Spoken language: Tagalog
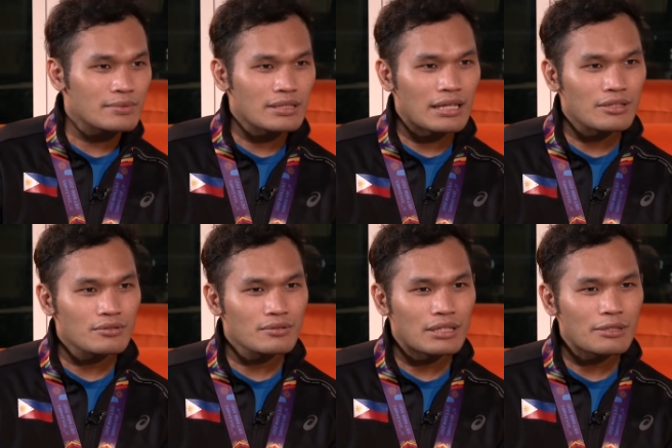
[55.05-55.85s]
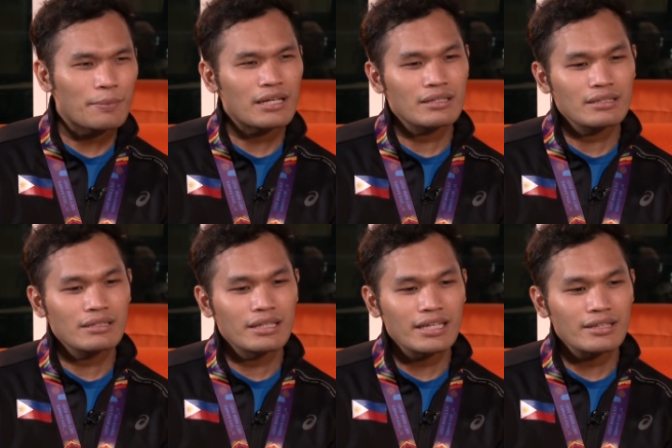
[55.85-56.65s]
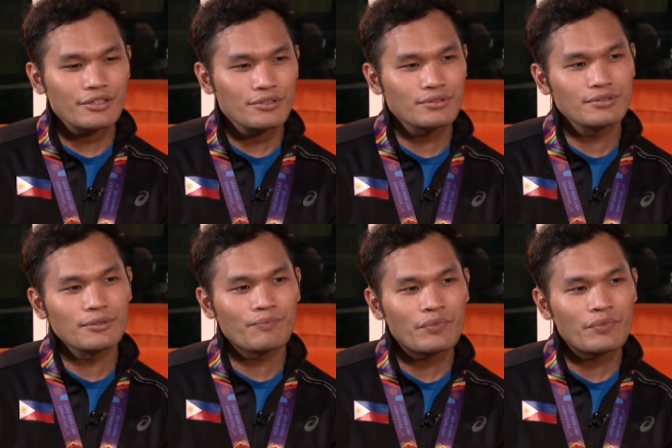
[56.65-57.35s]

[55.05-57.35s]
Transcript: Lalo, ano parang late yung